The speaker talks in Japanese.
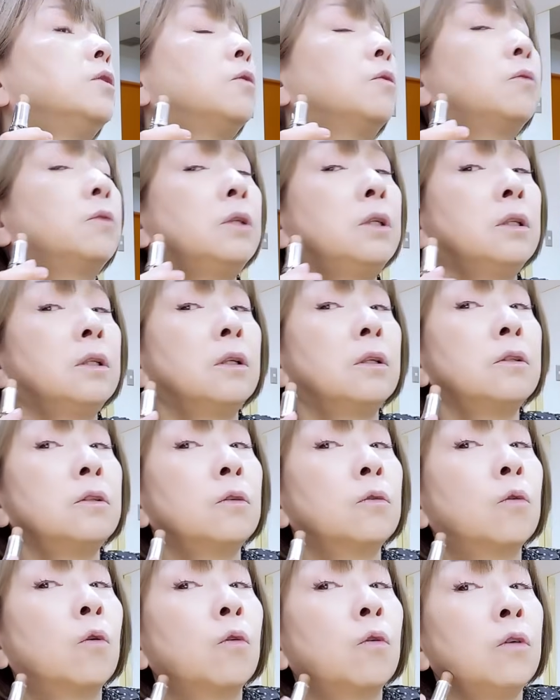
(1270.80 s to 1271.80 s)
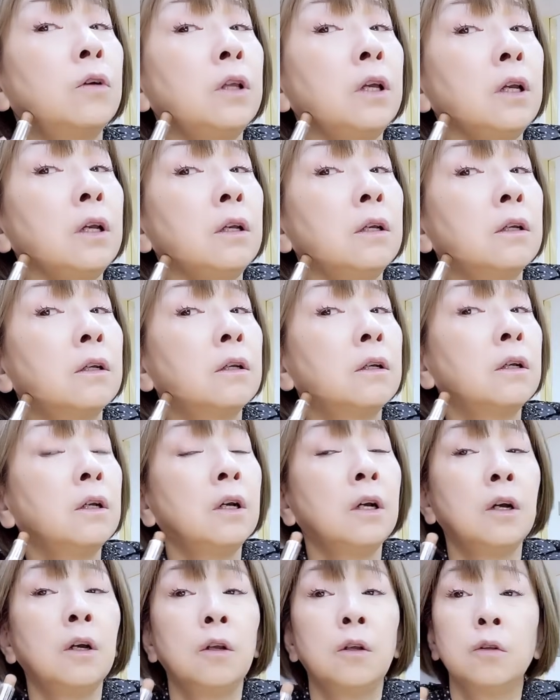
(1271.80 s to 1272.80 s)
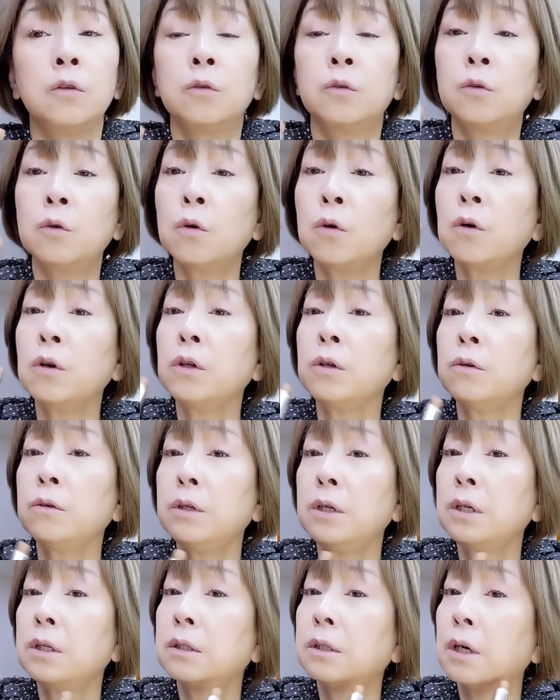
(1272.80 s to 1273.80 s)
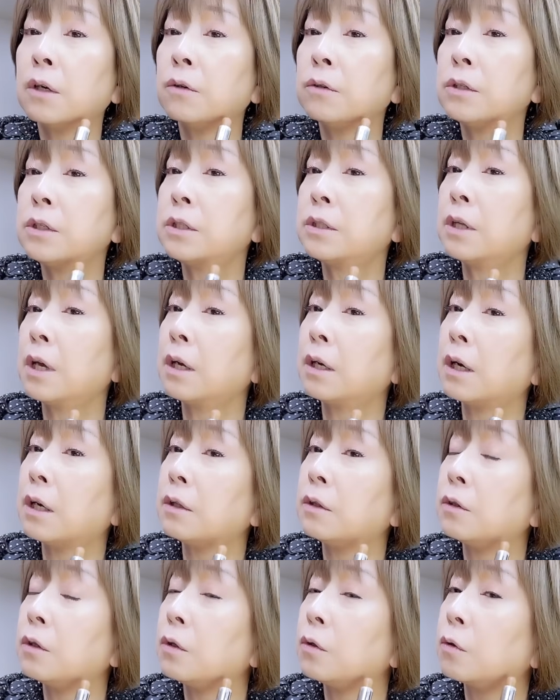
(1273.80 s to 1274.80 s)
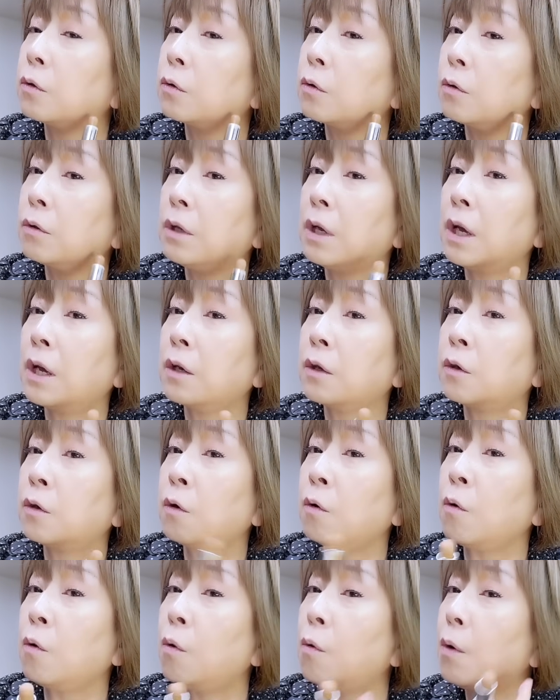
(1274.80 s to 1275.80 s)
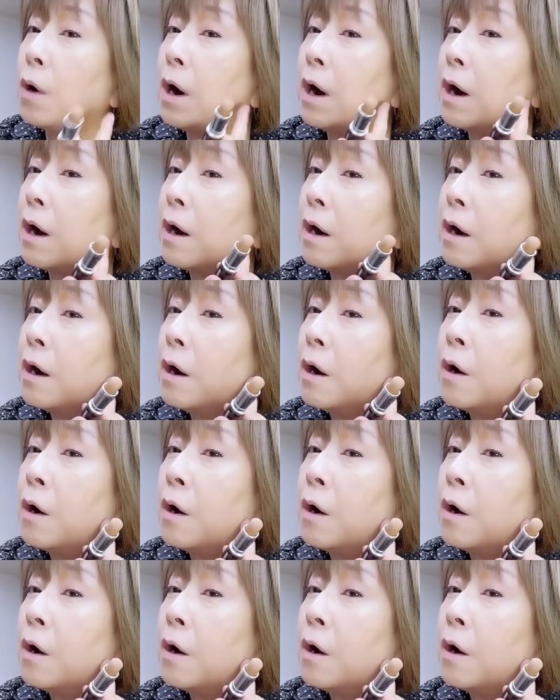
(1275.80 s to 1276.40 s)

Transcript: そっくりなんです。ここね、どういう輪郭にしたいかっていうことで、今日は、